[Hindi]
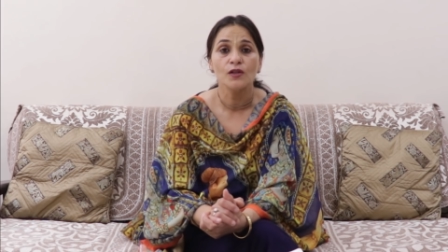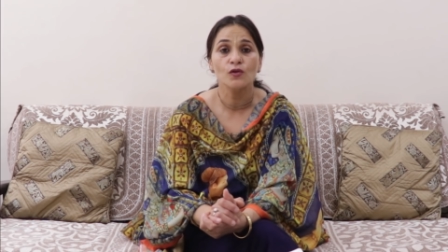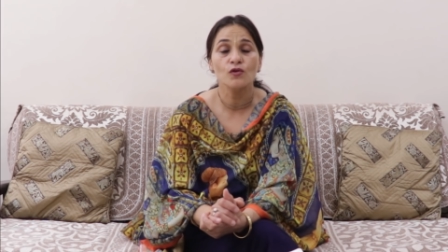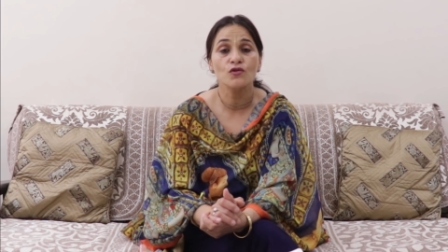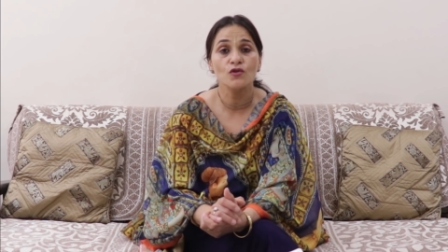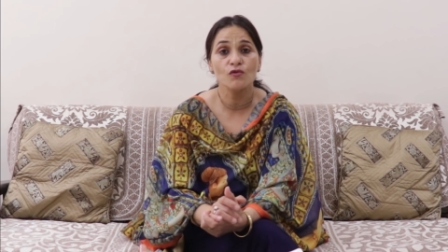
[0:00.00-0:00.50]

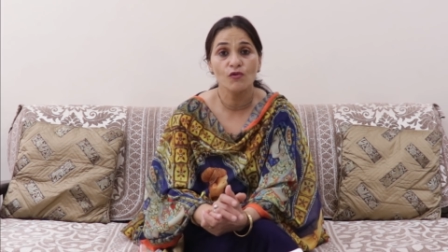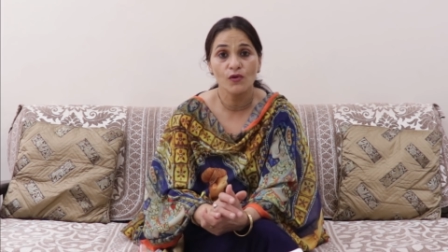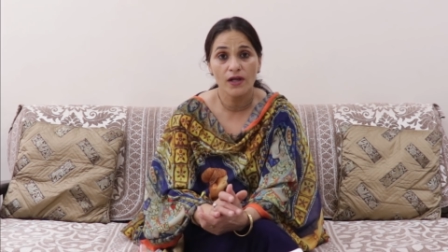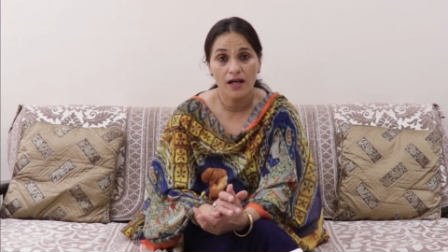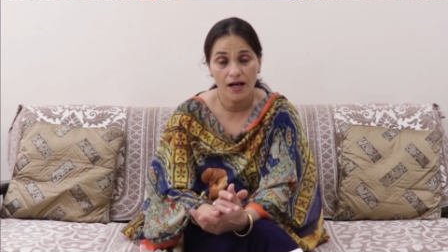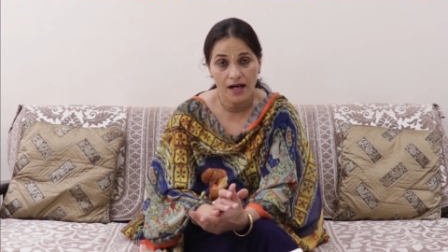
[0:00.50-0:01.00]
तो जो
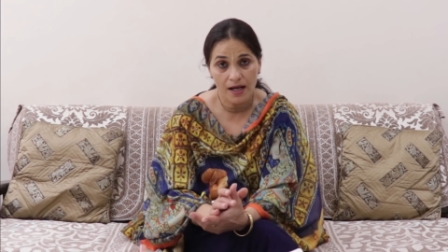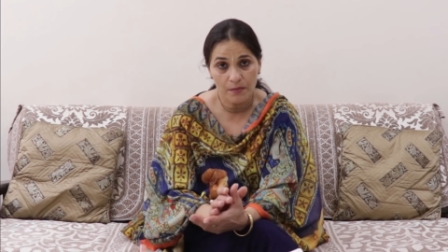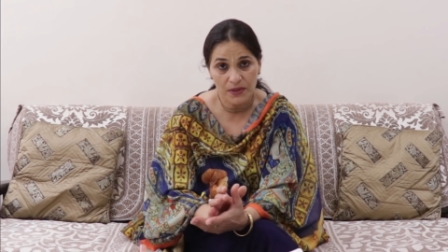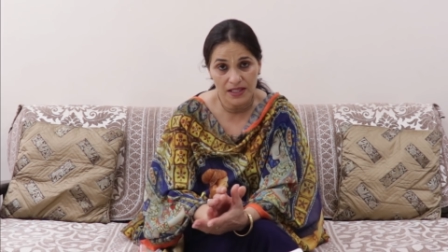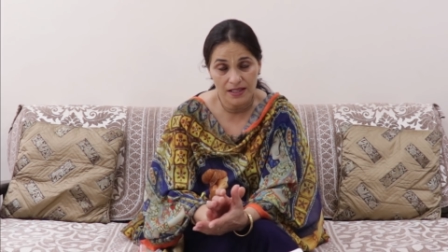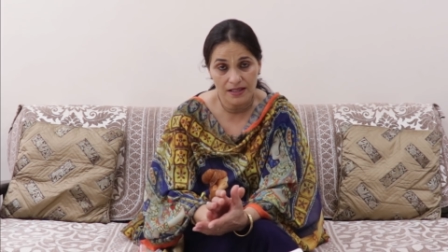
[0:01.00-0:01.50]
वो
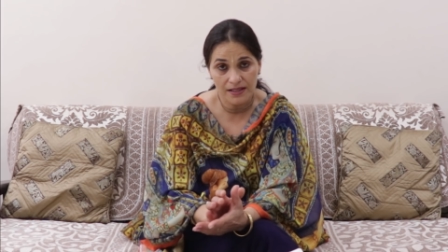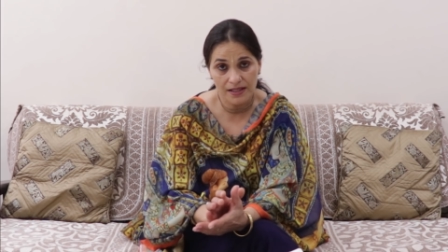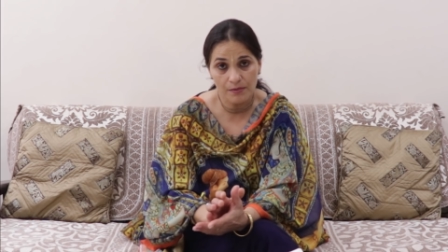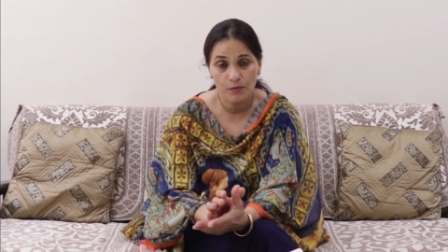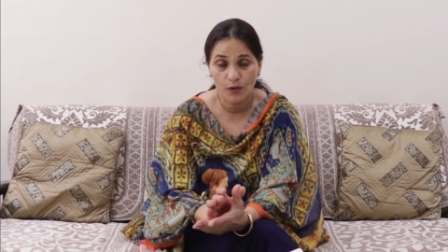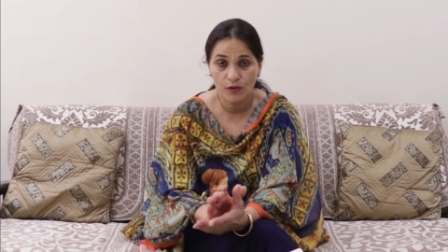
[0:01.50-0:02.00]
आपके
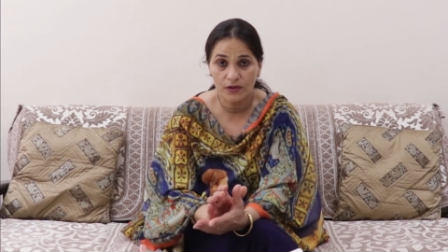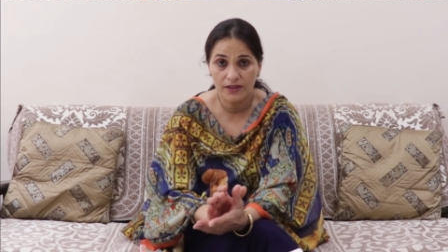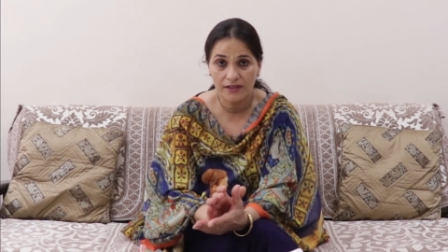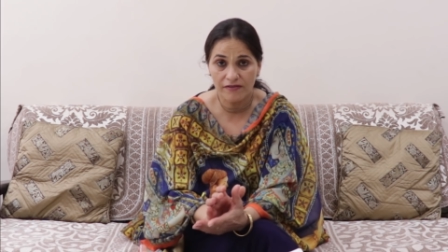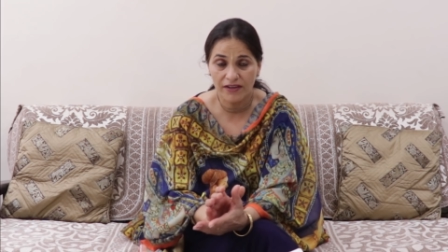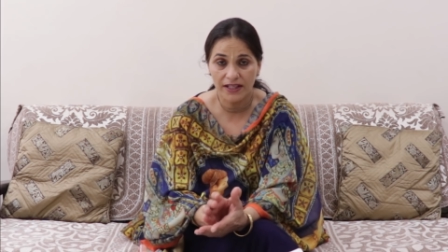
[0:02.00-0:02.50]
लिए
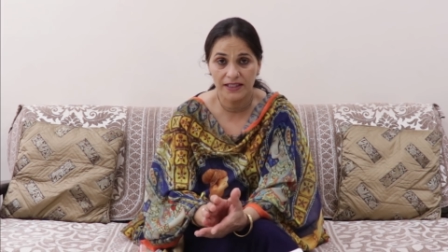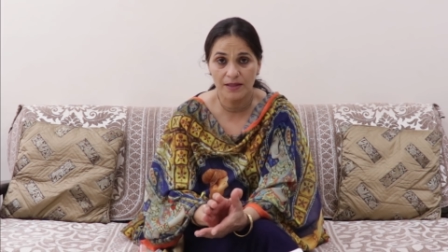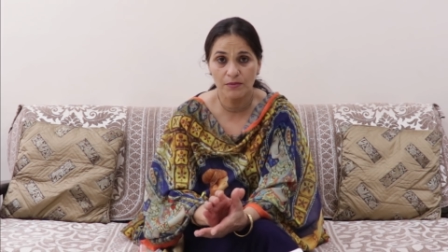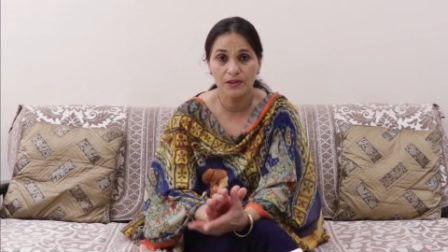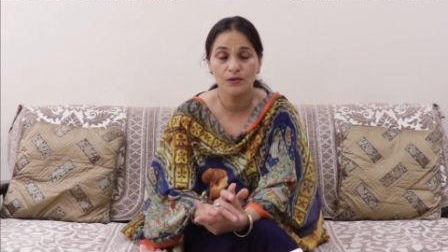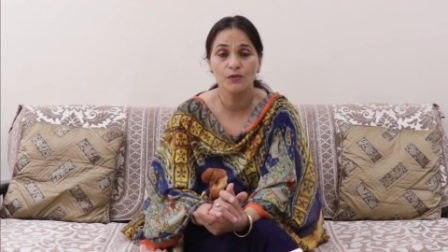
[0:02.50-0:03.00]
बहुत ही
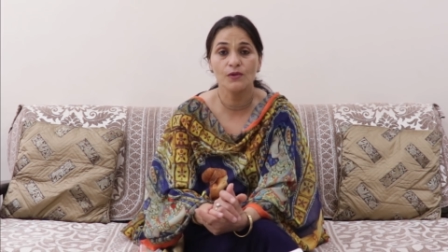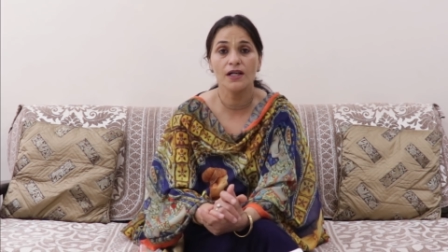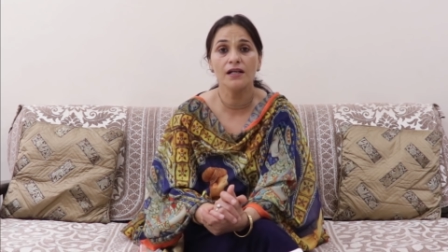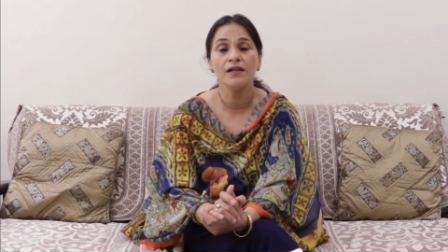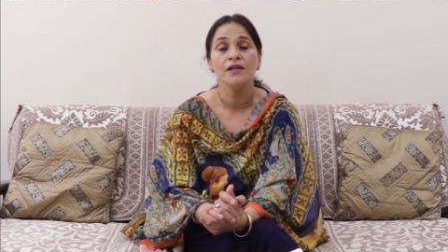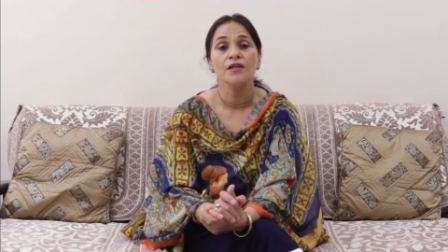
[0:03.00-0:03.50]
फ़ायदेमंद
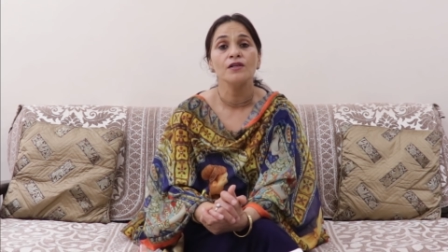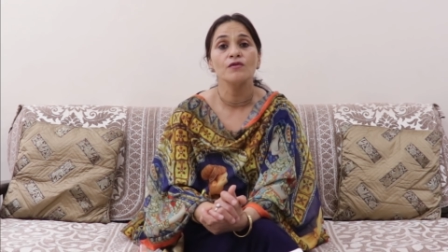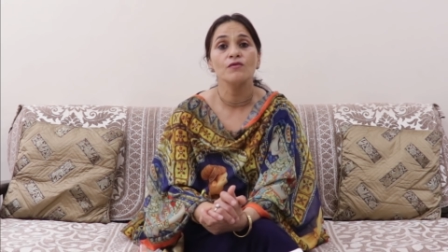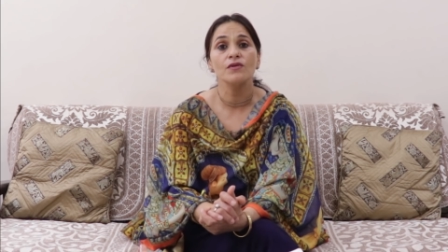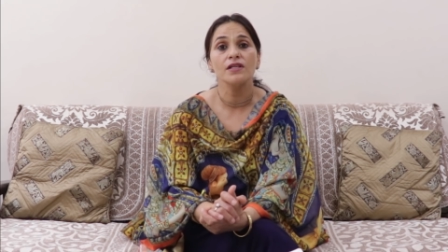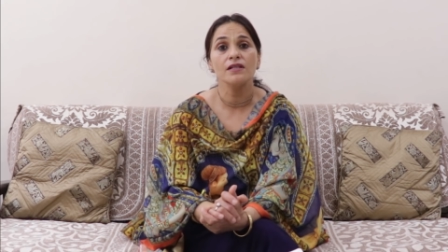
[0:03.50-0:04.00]
होगा
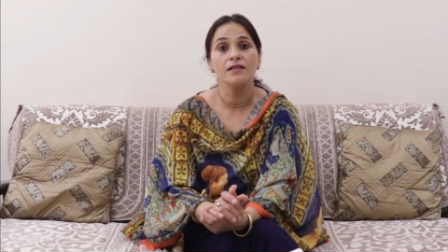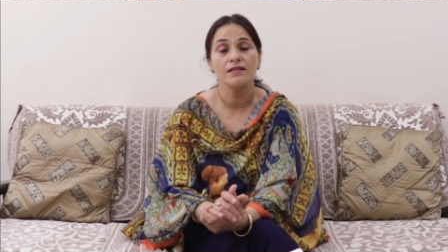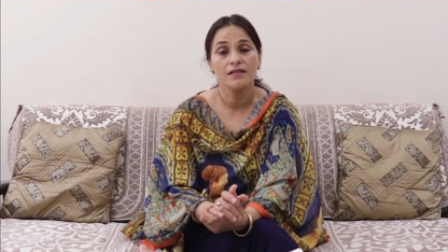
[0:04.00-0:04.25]
क्योंकि